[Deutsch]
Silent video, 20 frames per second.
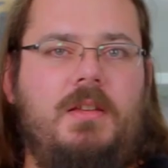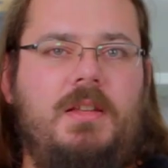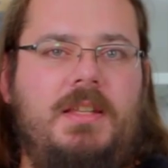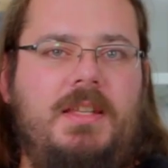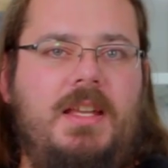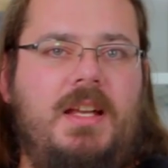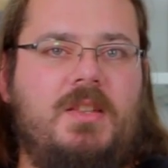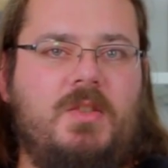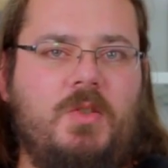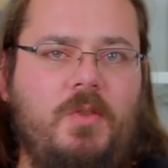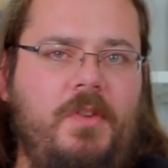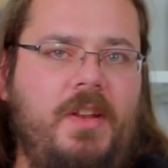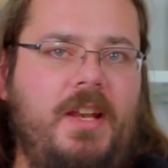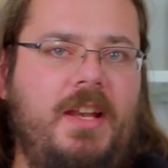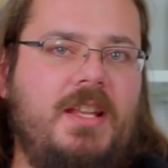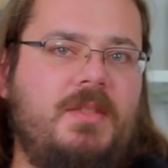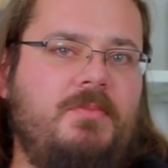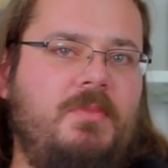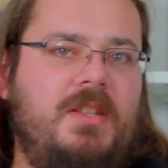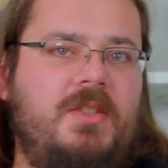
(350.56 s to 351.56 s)
Ja, so
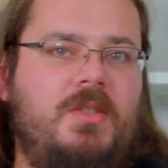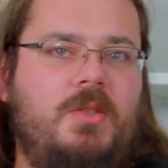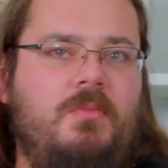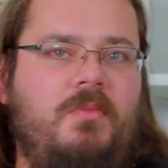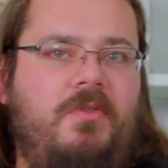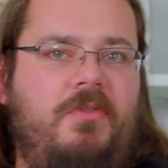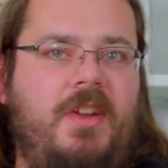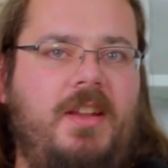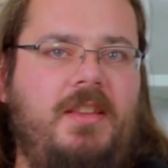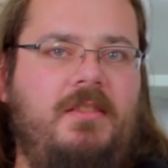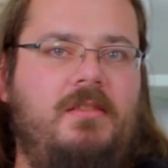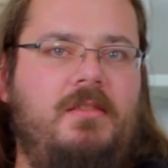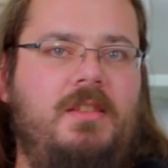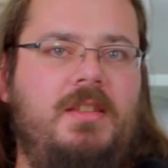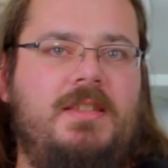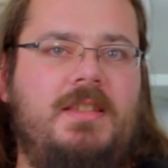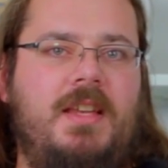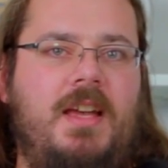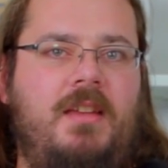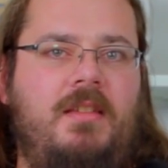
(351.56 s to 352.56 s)
dann erstmal zum Fractal
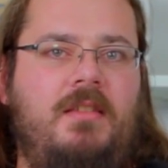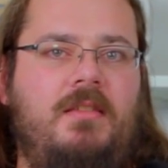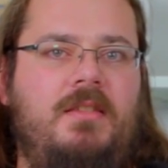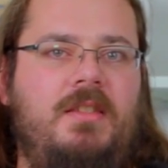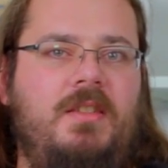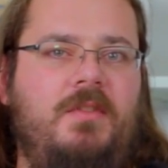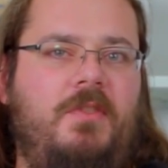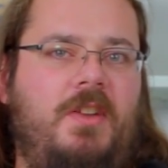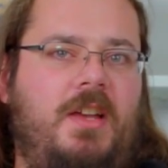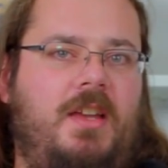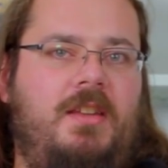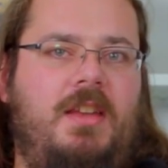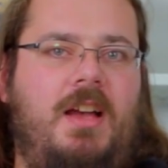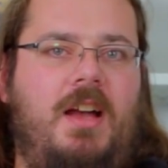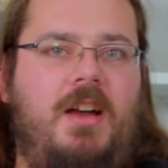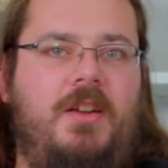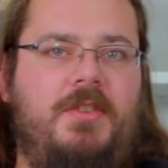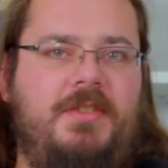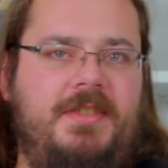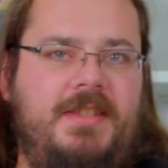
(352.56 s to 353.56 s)
Design Define
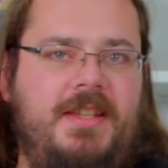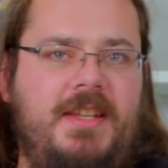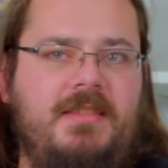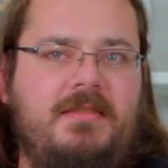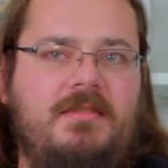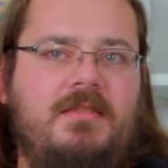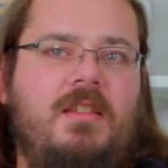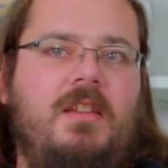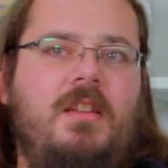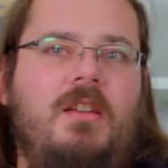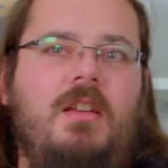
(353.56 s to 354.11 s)
R6.